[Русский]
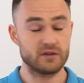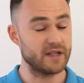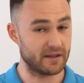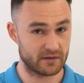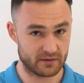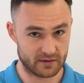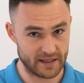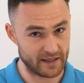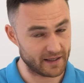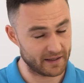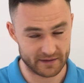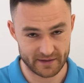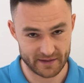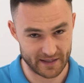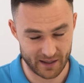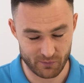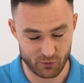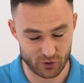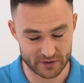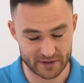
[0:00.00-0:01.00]
Нет, так это
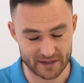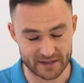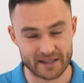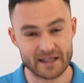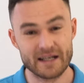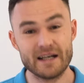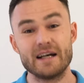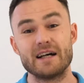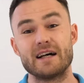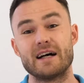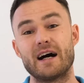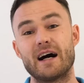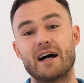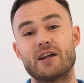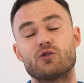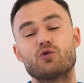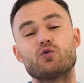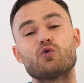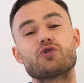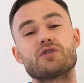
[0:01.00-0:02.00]
не работает.
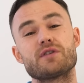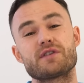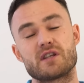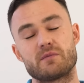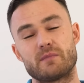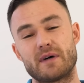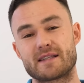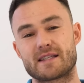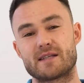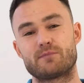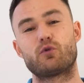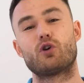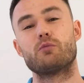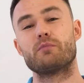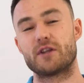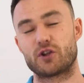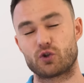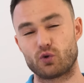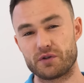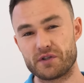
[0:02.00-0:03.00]
А, нужно заниматься по
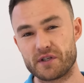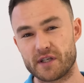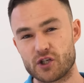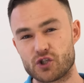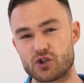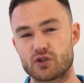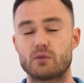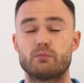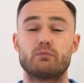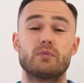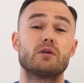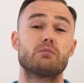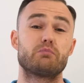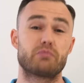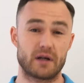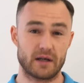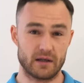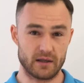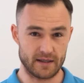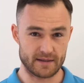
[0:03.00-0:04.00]
методике, чтобы был
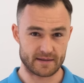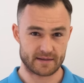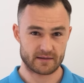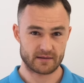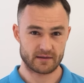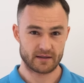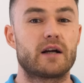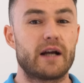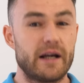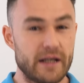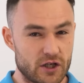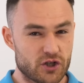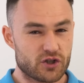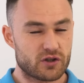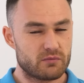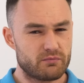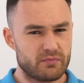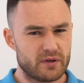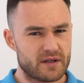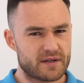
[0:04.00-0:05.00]
прогресс.
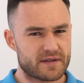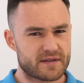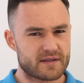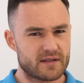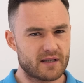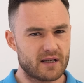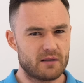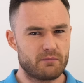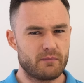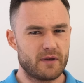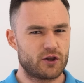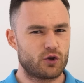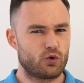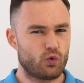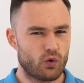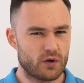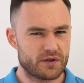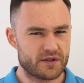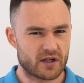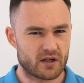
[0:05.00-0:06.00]
Конечно, без э,
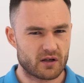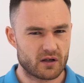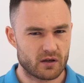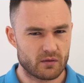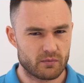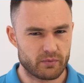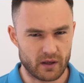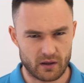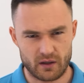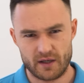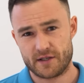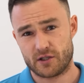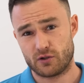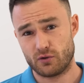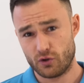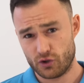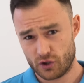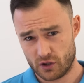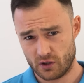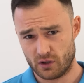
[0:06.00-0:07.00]
методик прогресс
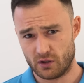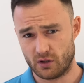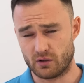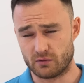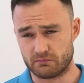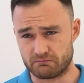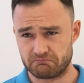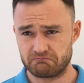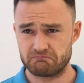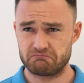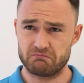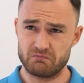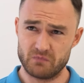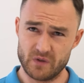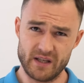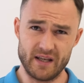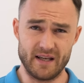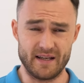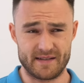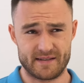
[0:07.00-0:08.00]
тоже
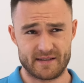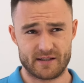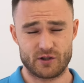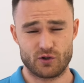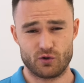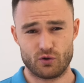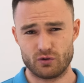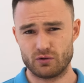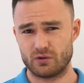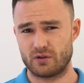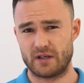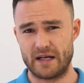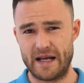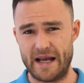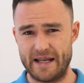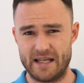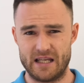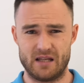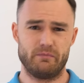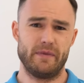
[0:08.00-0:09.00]
есть, но он
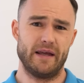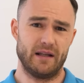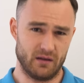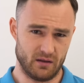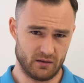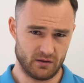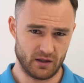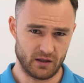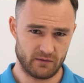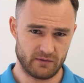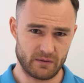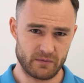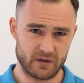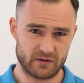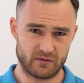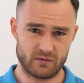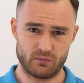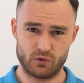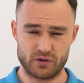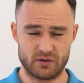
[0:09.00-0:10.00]
крайне медленный. Вам
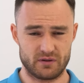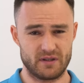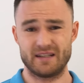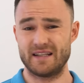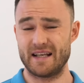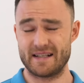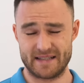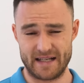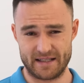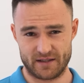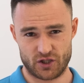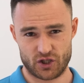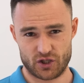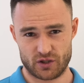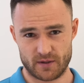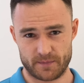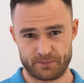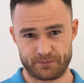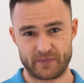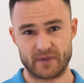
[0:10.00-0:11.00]
этого будет
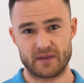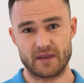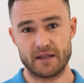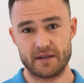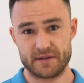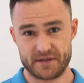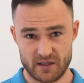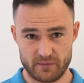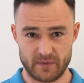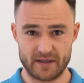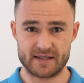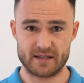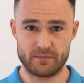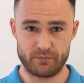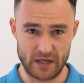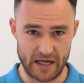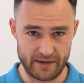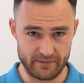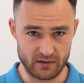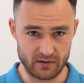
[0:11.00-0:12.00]
недостаточно. Надо заниматься
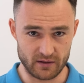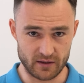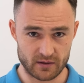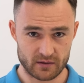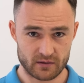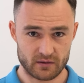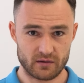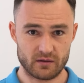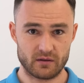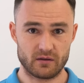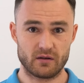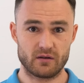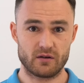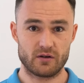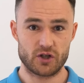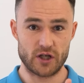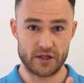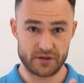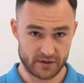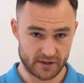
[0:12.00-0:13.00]
правильно.
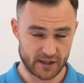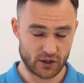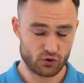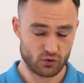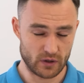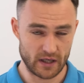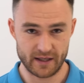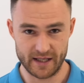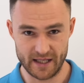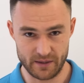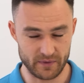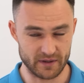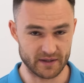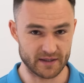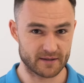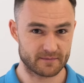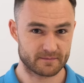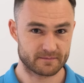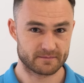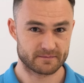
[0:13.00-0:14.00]
Сейчас расскажу, как
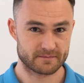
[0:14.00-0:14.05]
именно.